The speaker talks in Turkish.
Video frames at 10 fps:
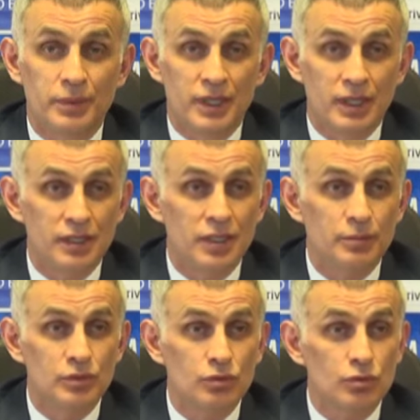da paralel
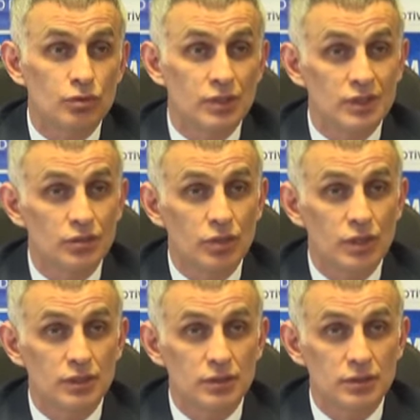yapının kurulları
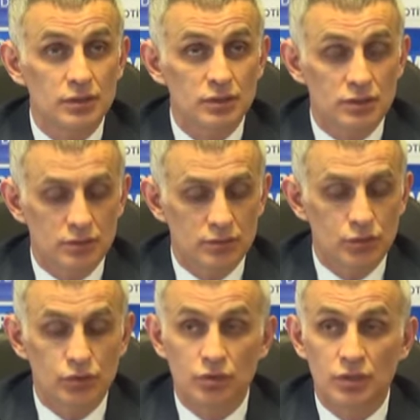diyorlar.
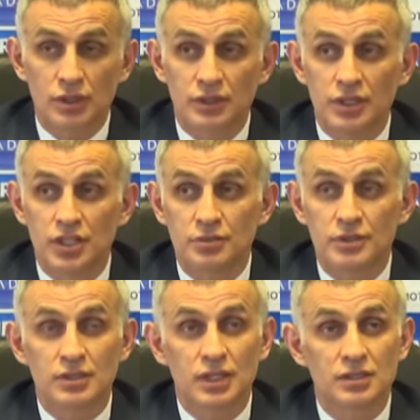Bu kurulların
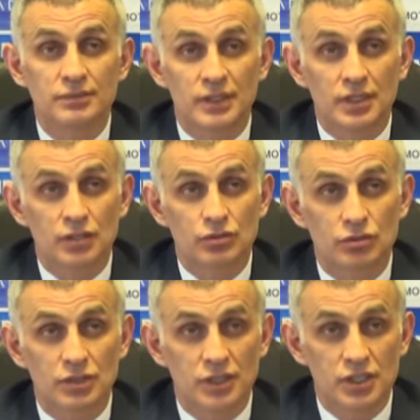değişmesi lazım,
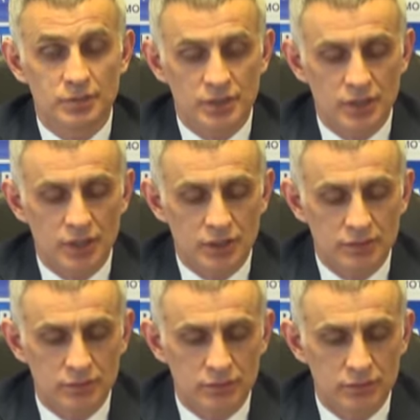federasyonun da değişmesi lazım.